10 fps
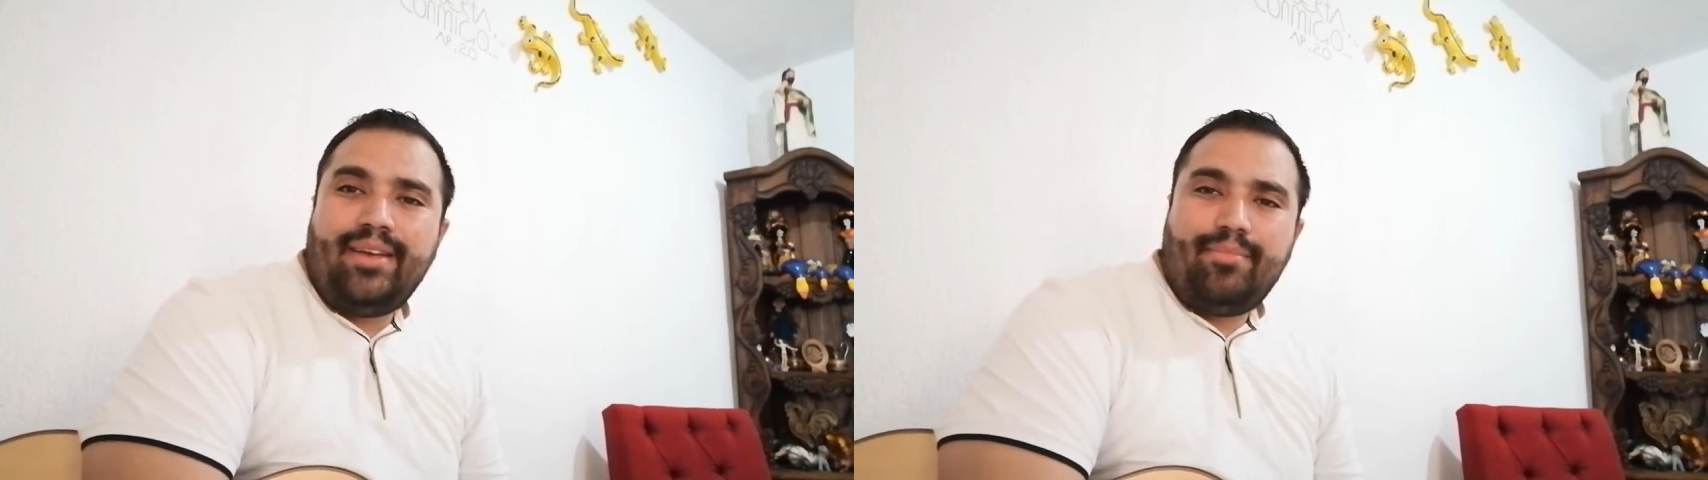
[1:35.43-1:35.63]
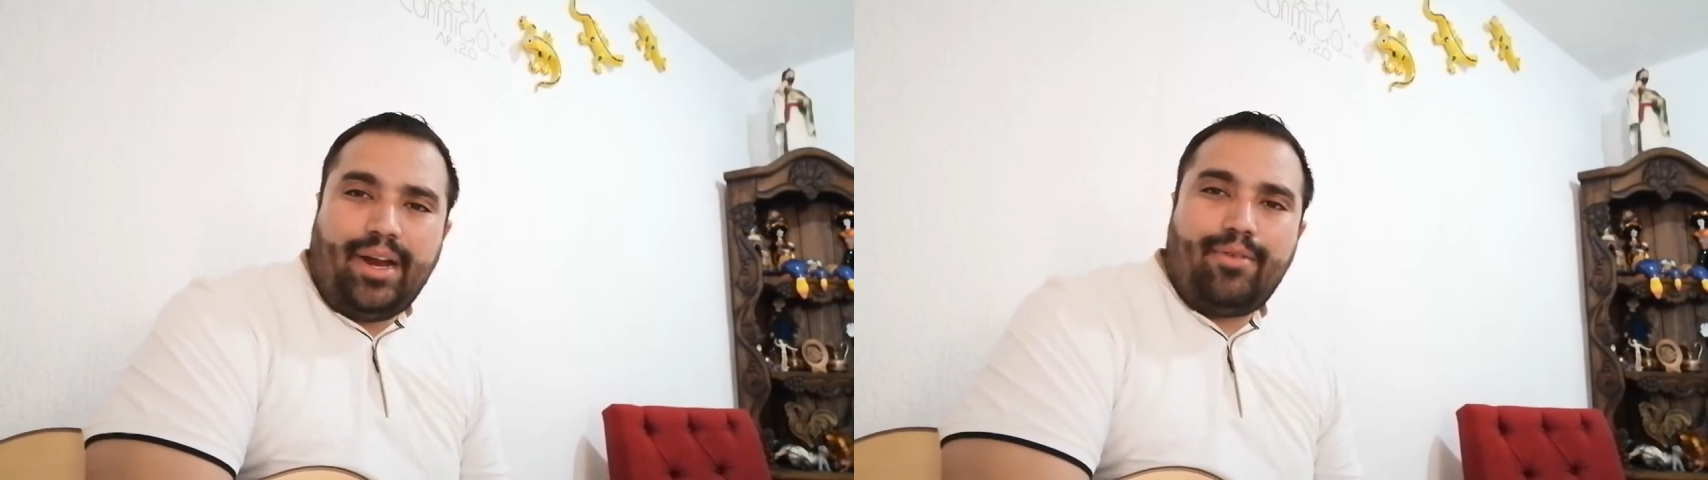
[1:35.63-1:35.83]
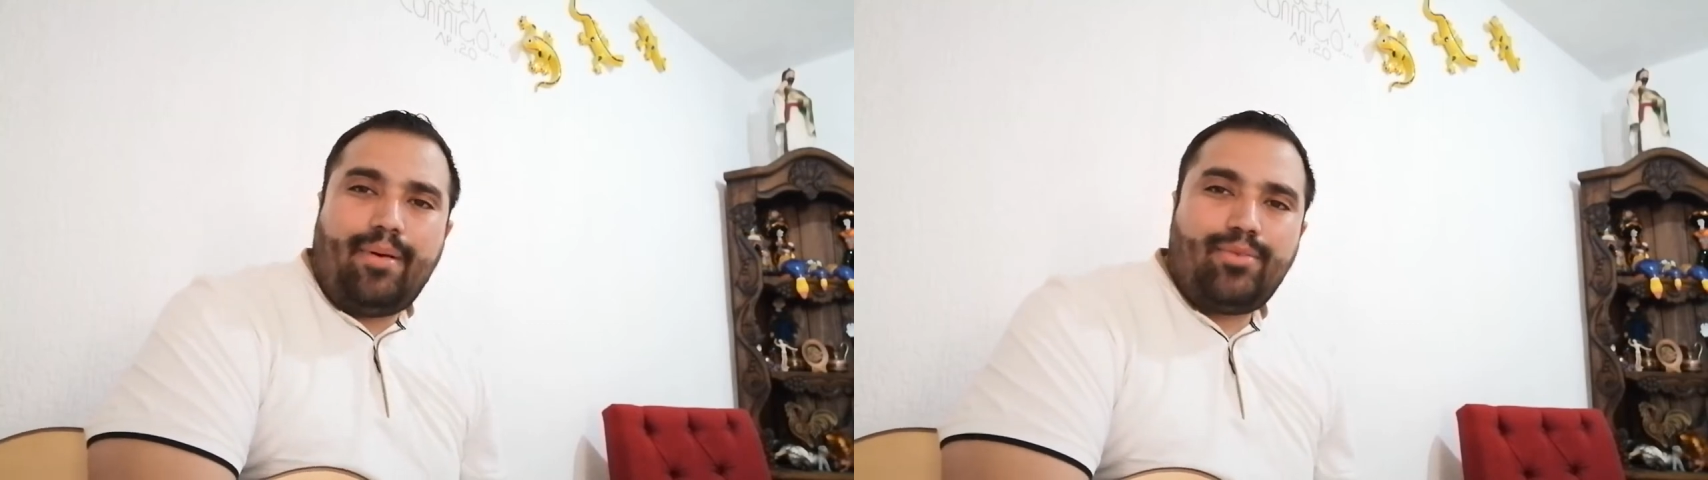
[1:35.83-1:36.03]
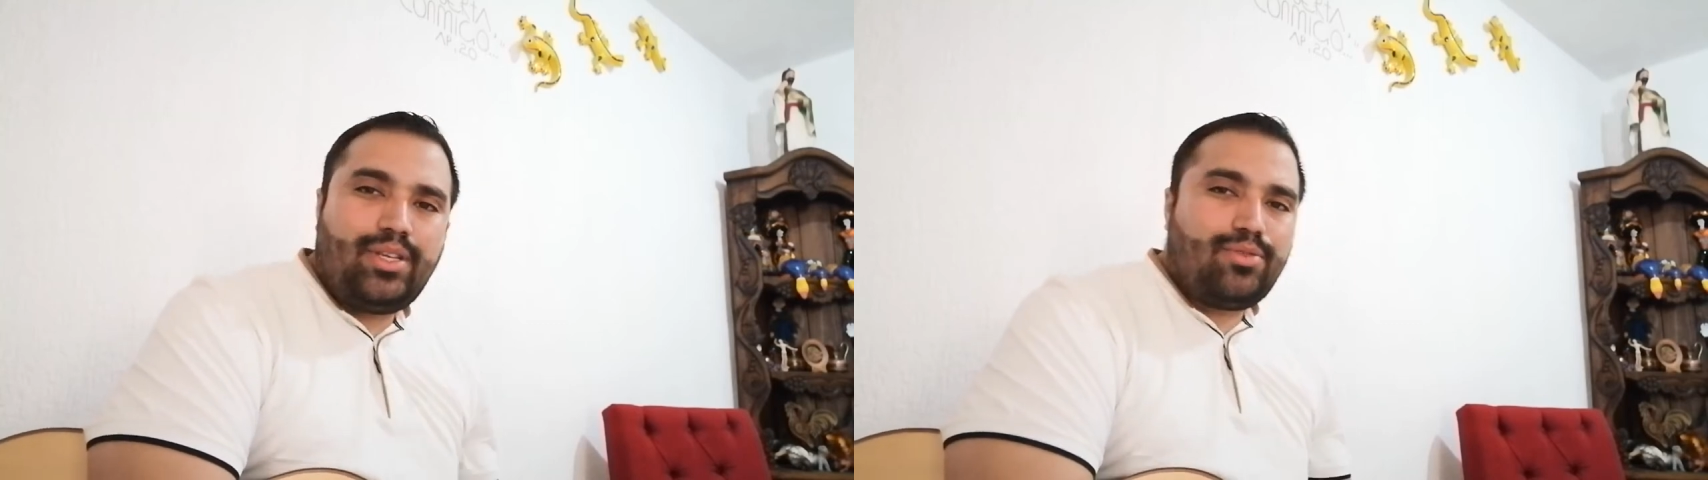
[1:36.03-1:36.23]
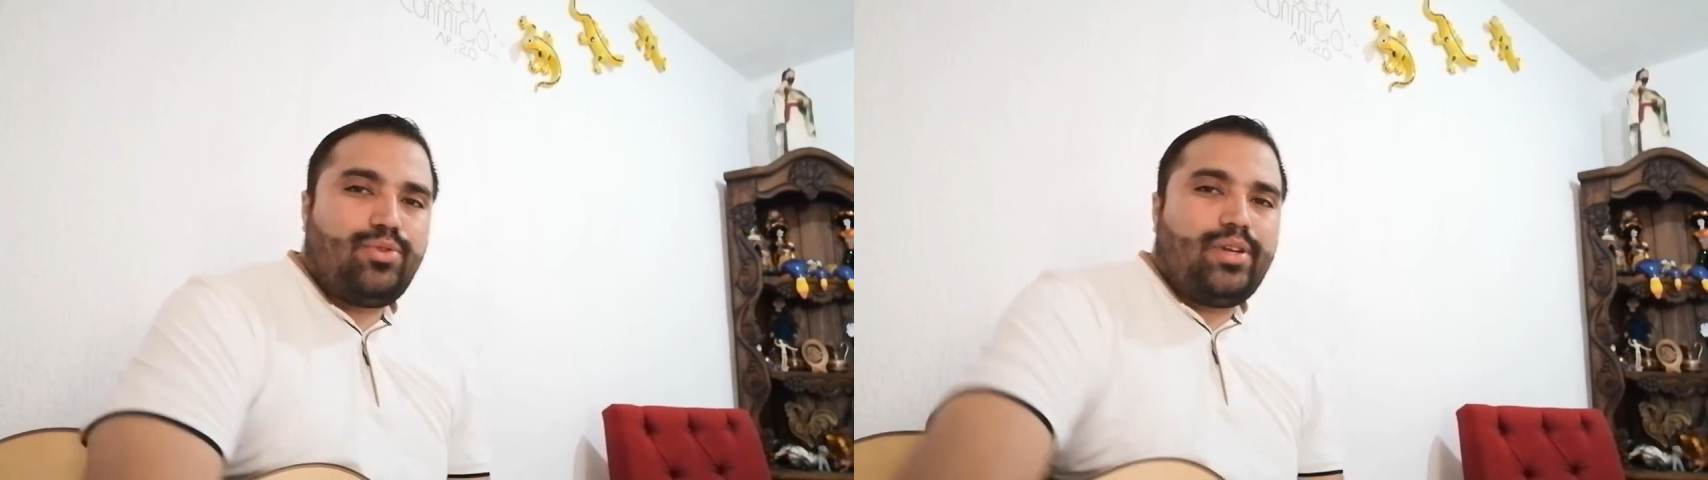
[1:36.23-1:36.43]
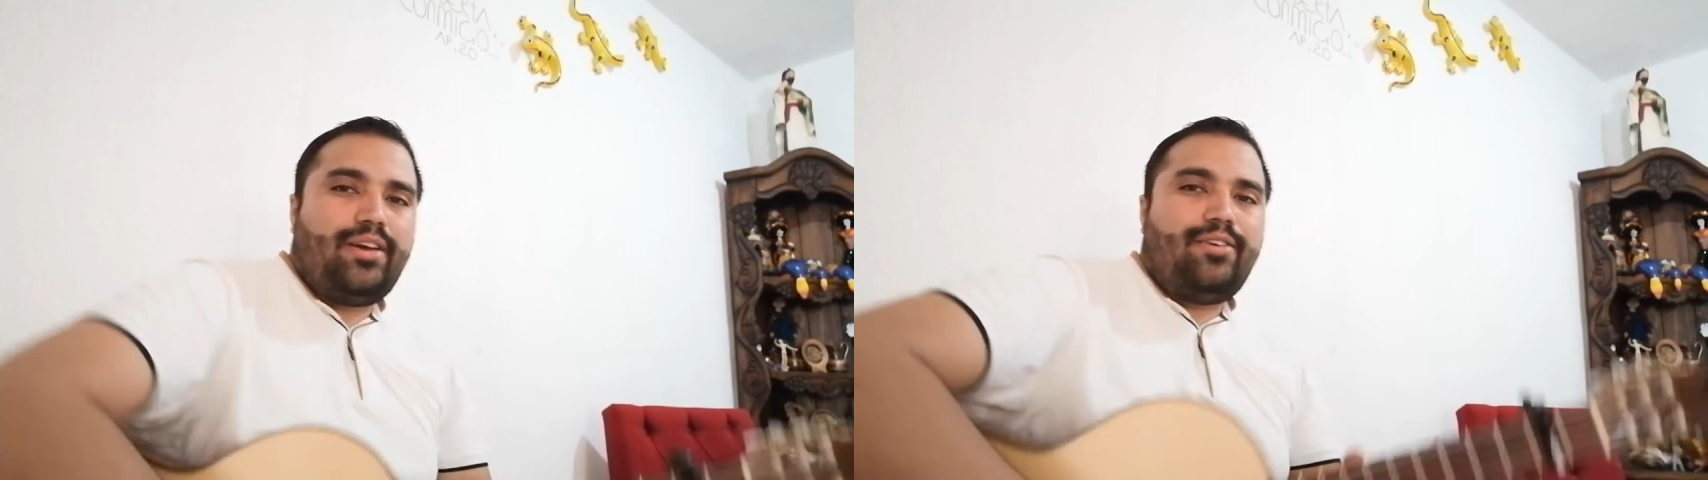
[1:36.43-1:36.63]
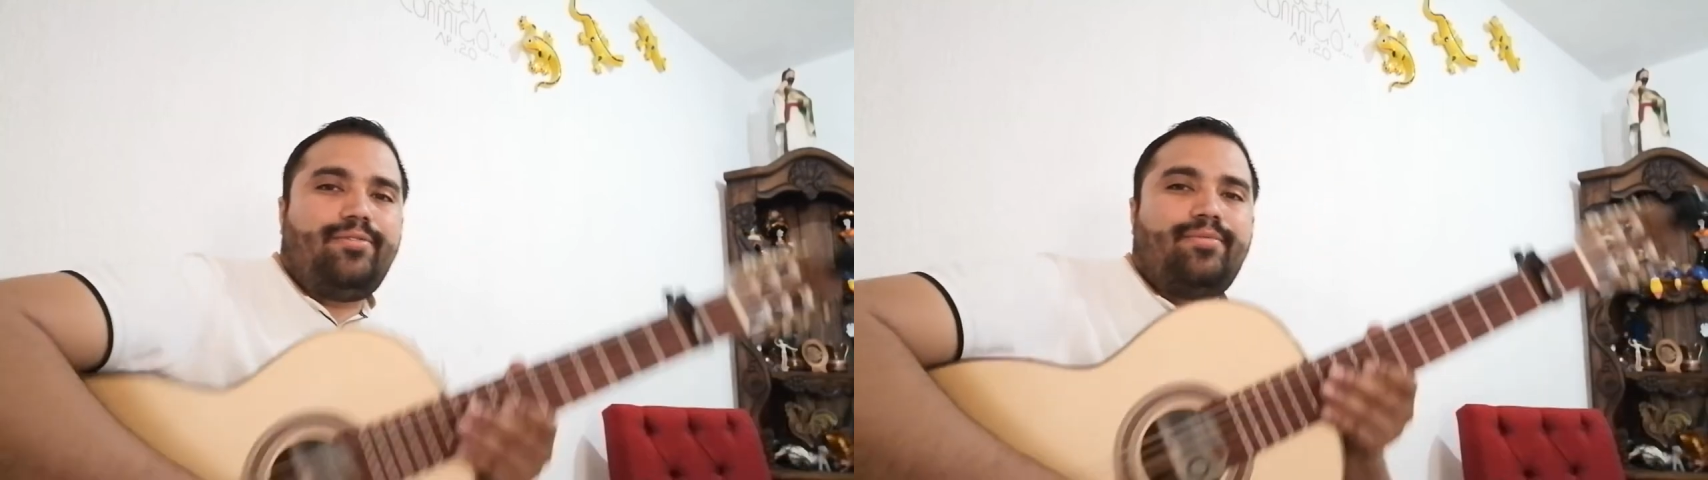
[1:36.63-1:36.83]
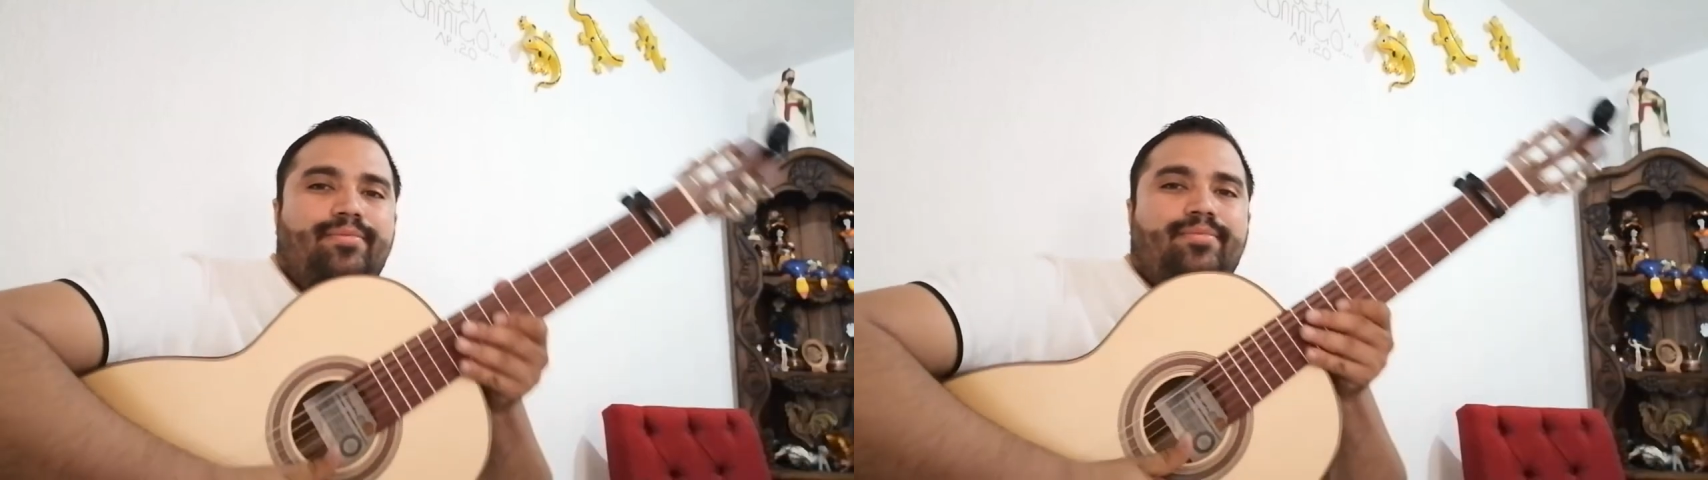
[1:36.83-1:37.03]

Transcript: Bueno, vamos a escucharlo